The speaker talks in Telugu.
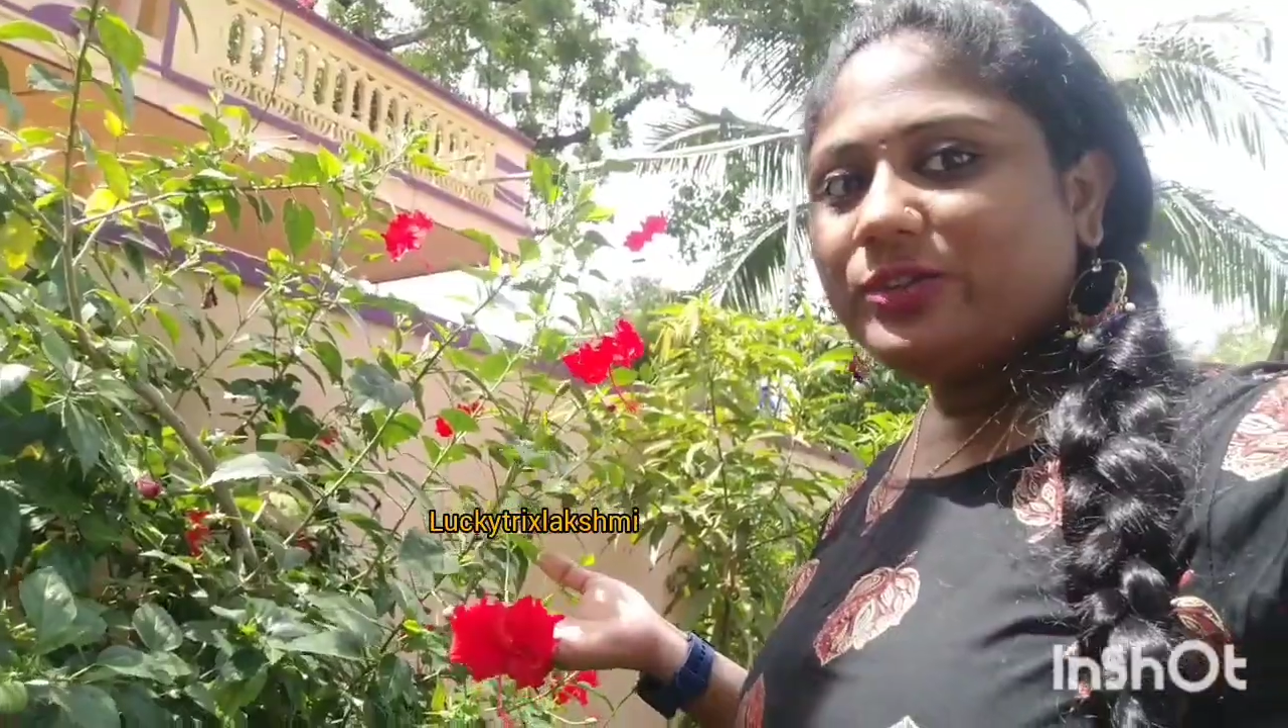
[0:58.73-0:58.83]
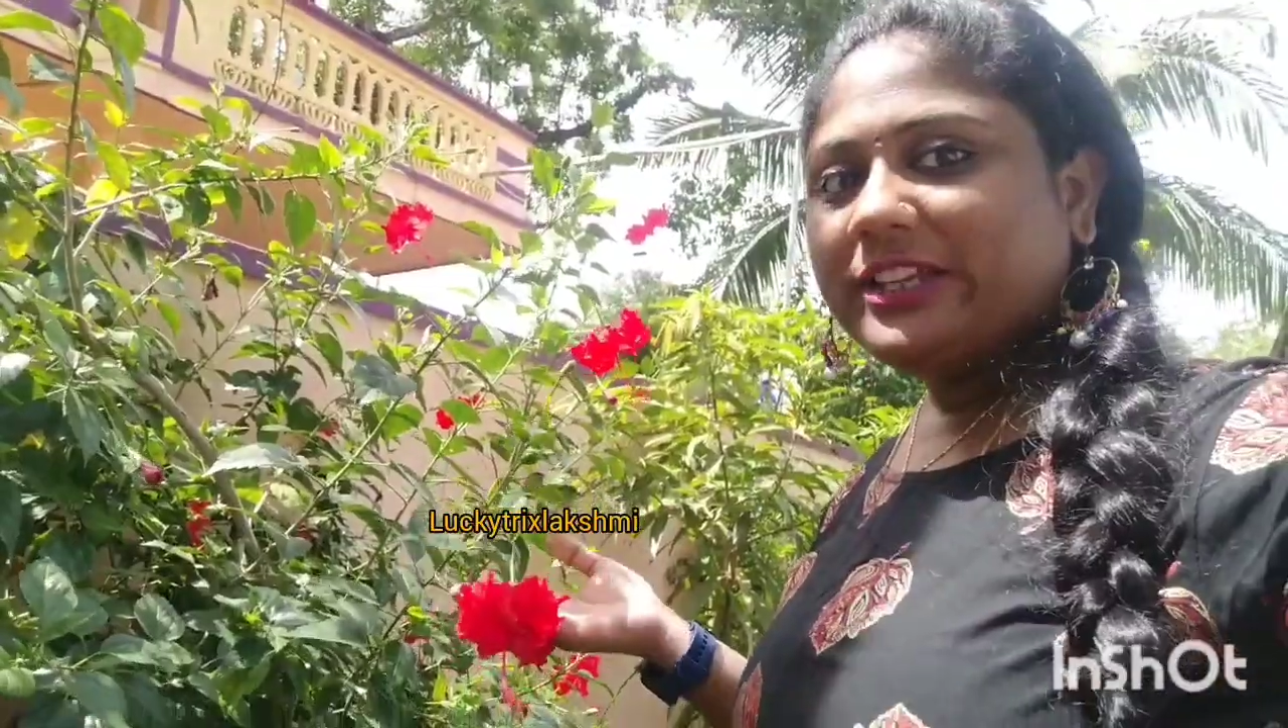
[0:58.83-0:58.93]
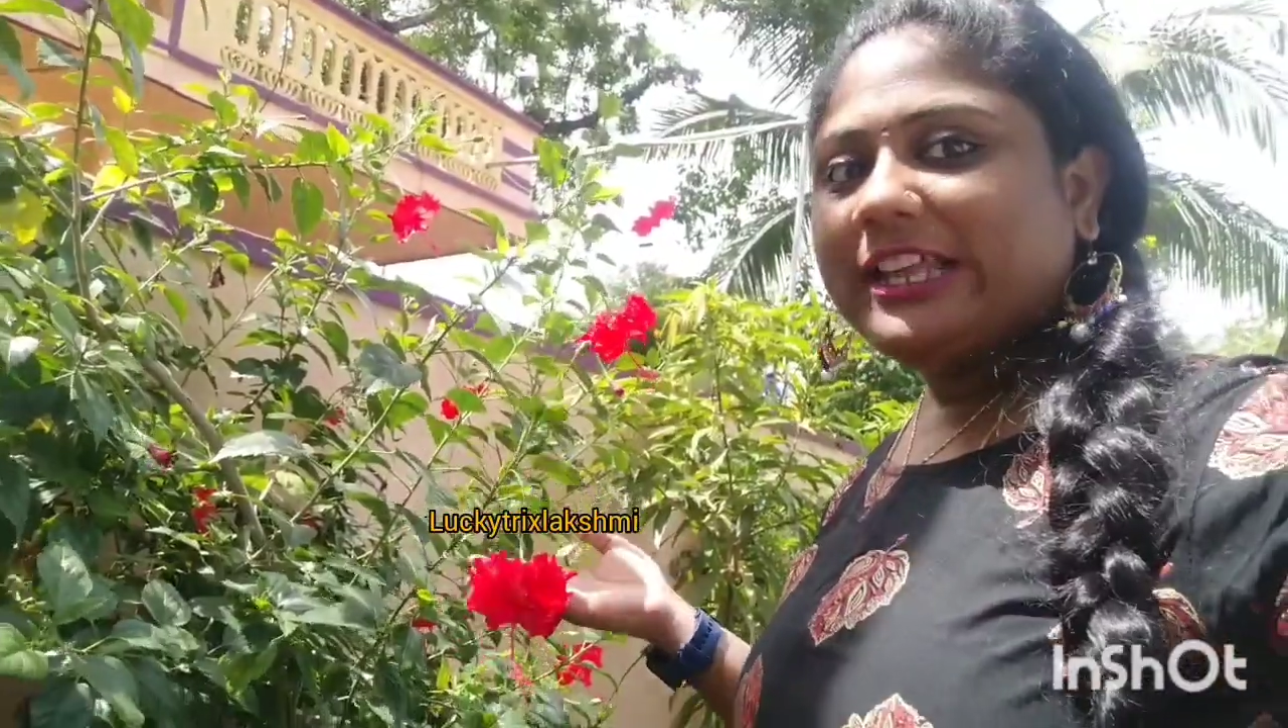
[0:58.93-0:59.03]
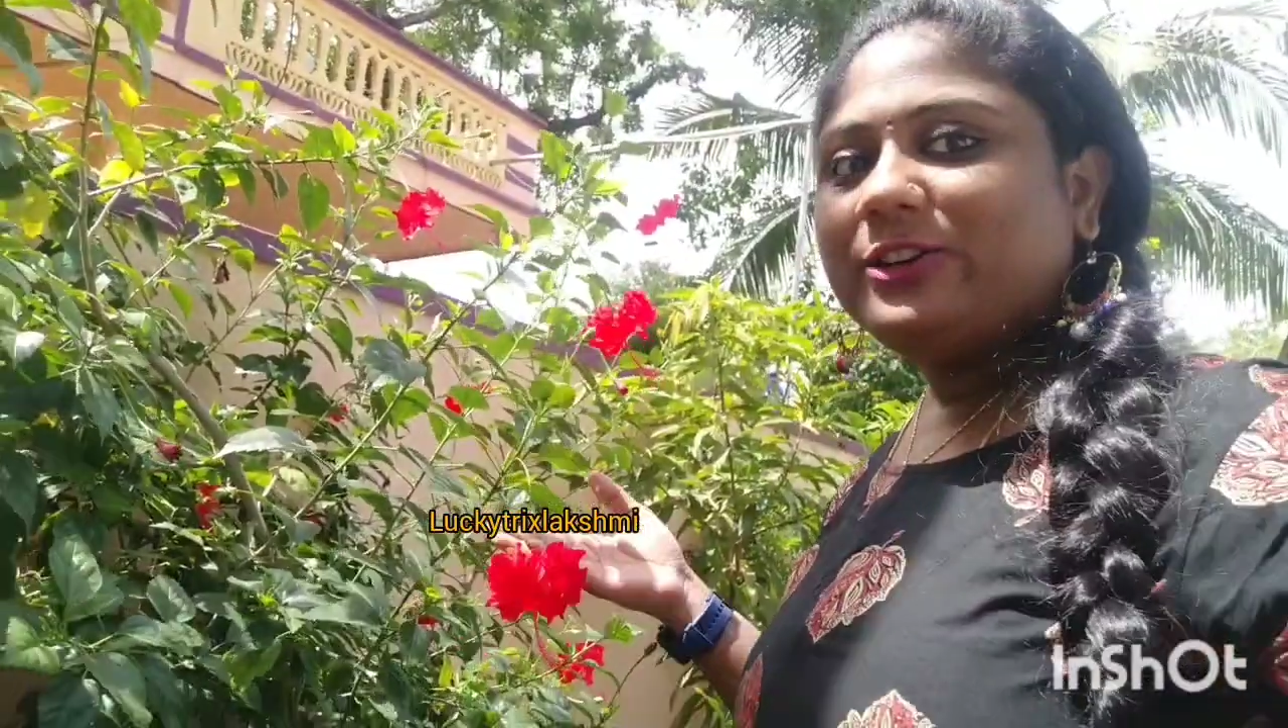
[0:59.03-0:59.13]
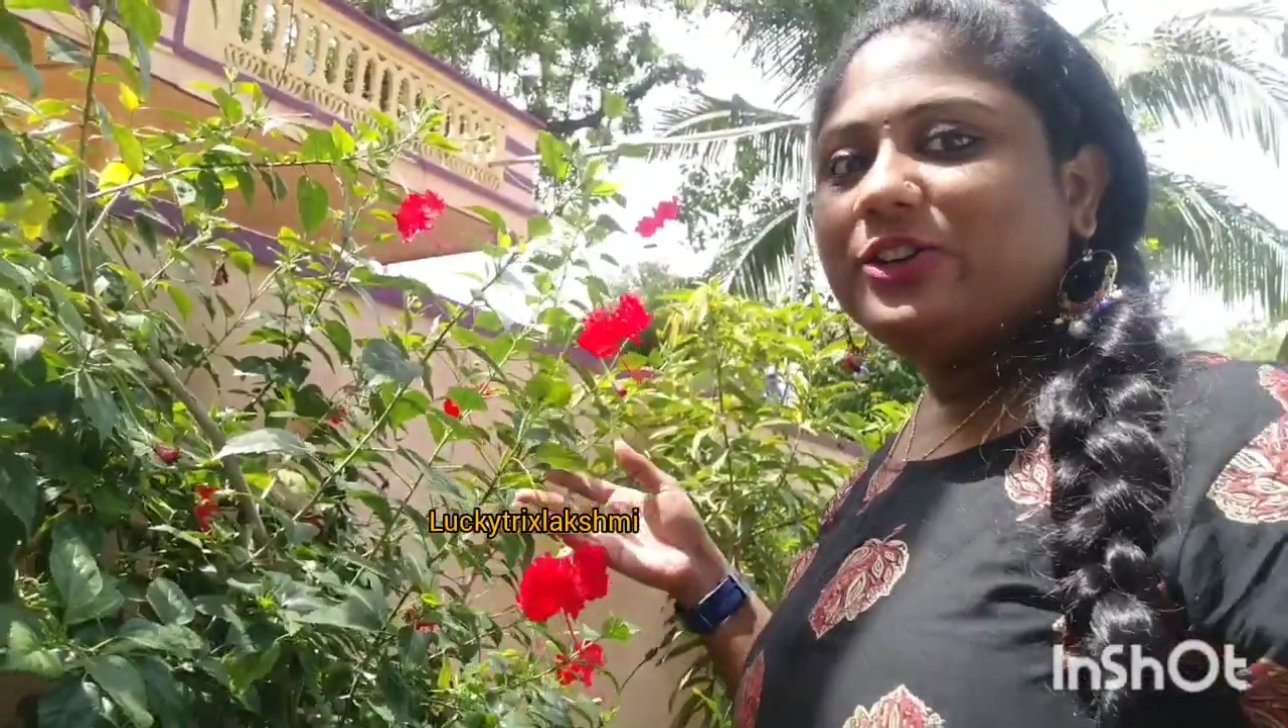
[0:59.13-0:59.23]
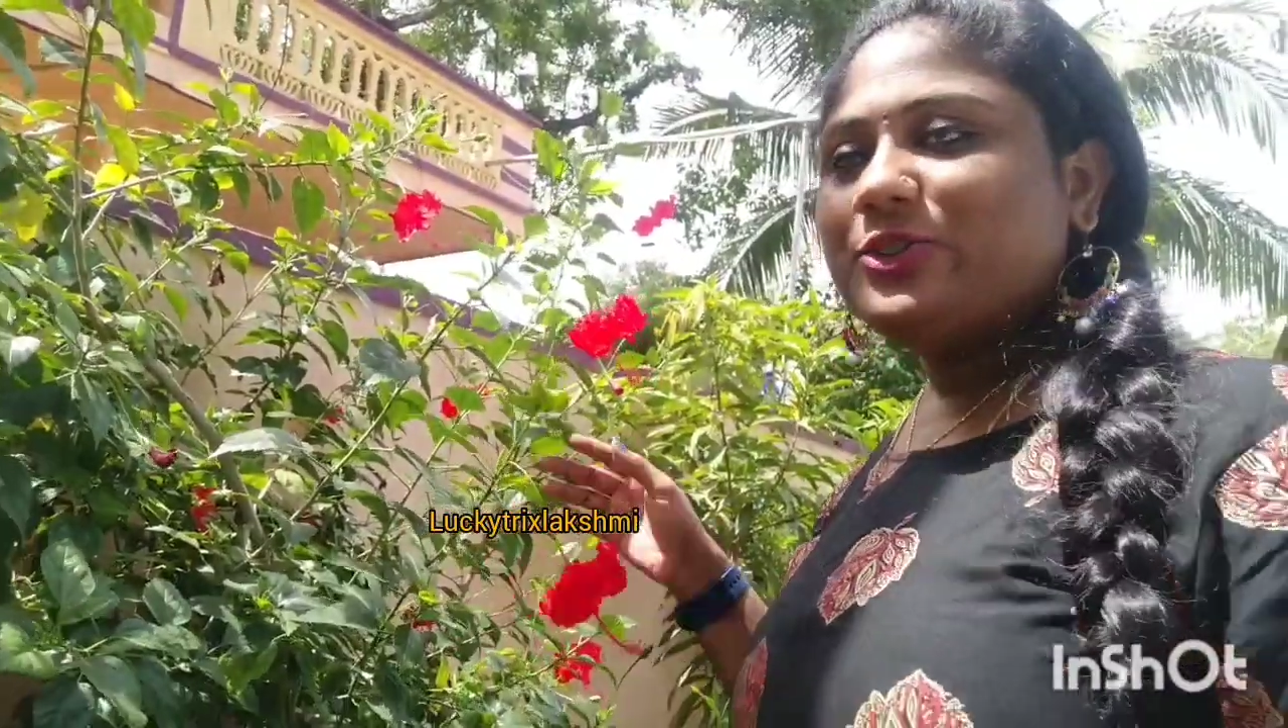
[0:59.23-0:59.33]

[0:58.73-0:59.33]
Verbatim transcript: ఉంది అది కూడా